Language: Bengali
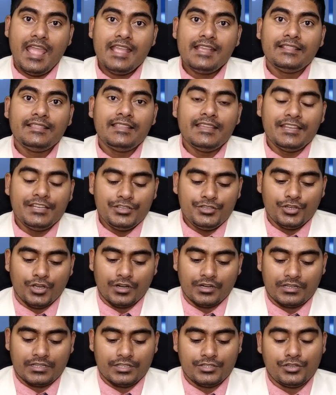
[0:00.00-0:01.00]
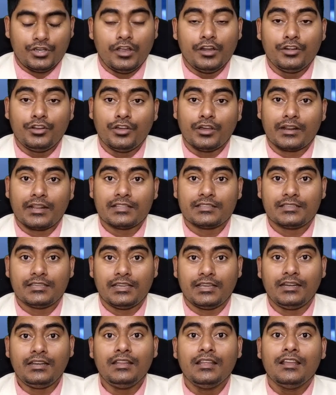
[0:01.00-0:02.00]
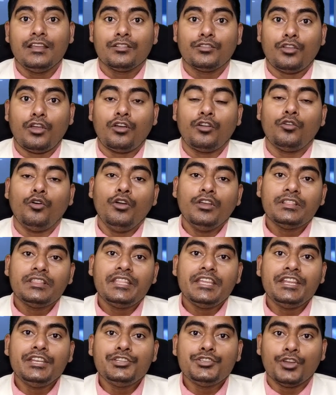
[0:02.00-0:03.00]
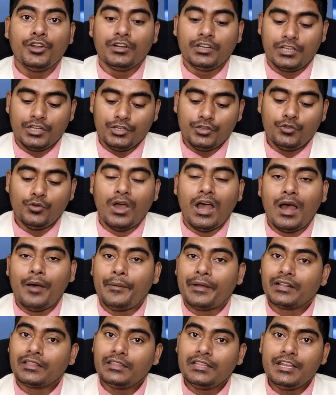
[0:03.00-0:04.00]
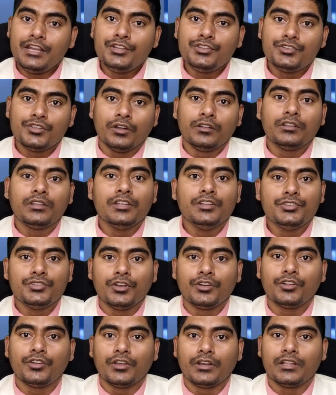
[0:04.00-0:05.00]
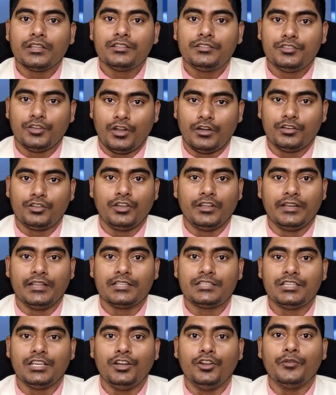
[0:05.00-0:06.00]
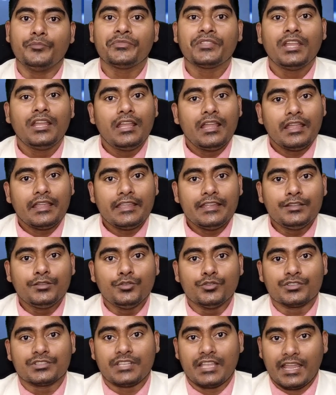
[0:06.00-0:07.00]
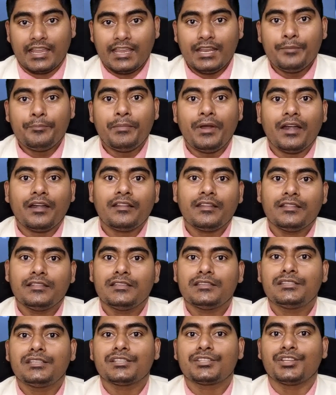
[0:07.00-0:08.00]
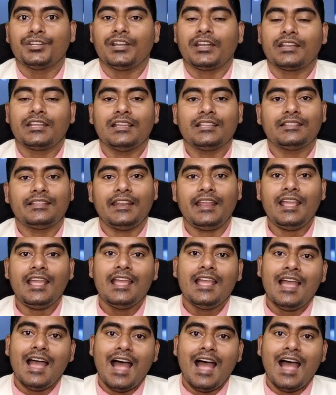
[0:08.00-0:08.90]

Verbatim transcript: এই তিনজনকে জয়েন করাচ্ছেন তখন ওই তিনজন কিন্তু আবার তিনজন তিনজন করে জয়েন করিয়েছিল কিন্তু সেকেন্ড পার্ট রেজিস্ট্রেশনের ক্ষেত্রে